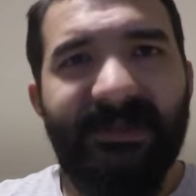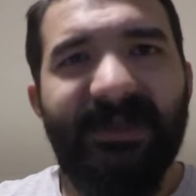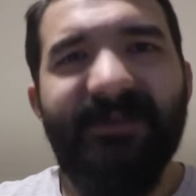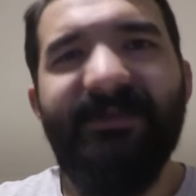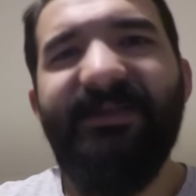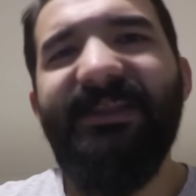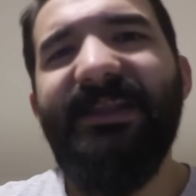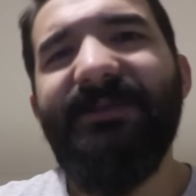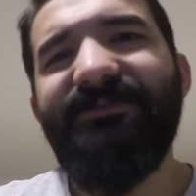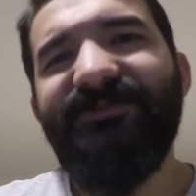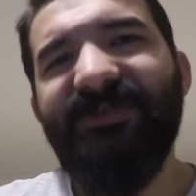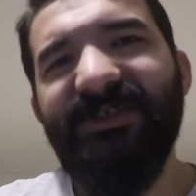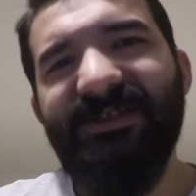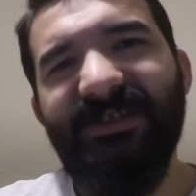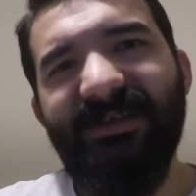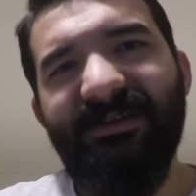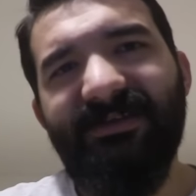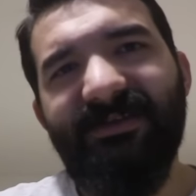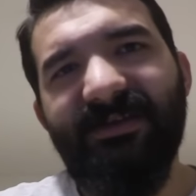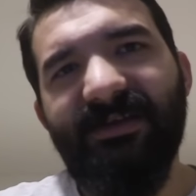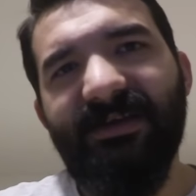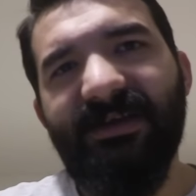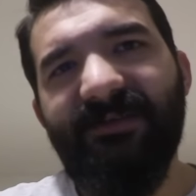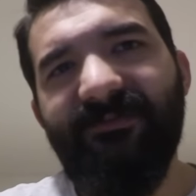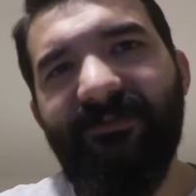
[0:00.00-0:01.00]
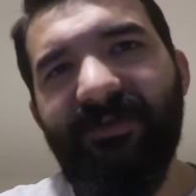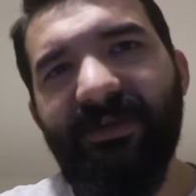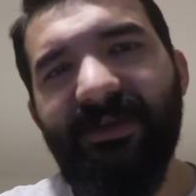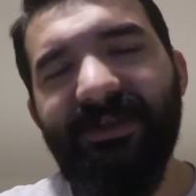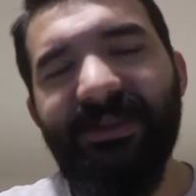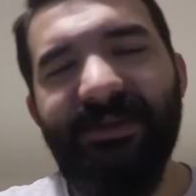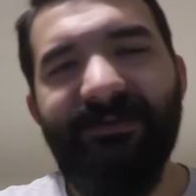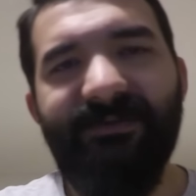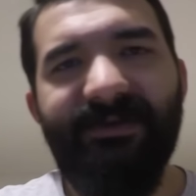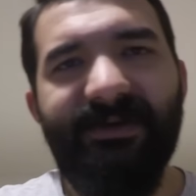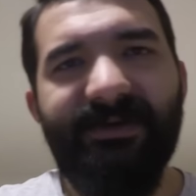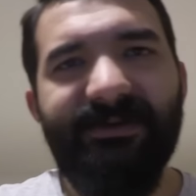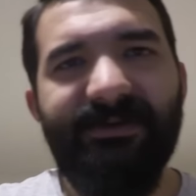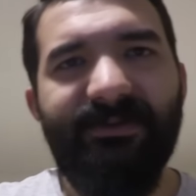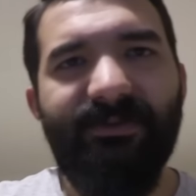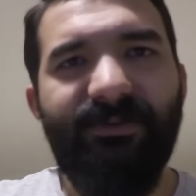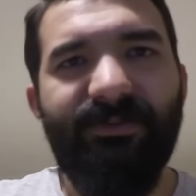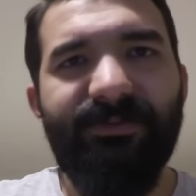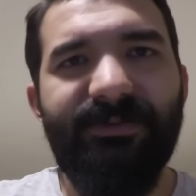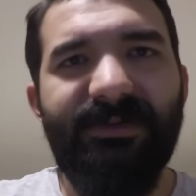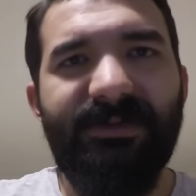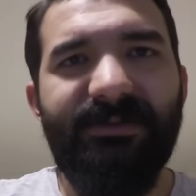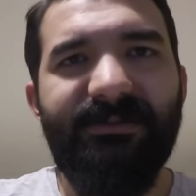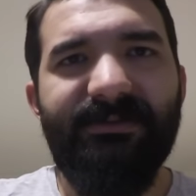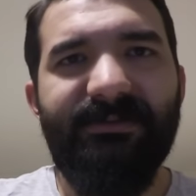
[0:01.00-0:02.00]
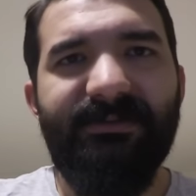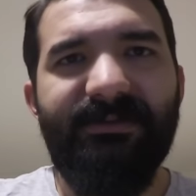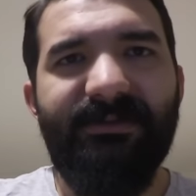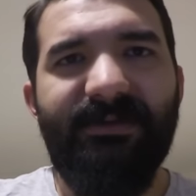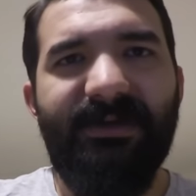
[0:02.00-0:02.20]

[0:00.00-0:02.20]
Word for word: Snapchat, Instagram falan da var da oradan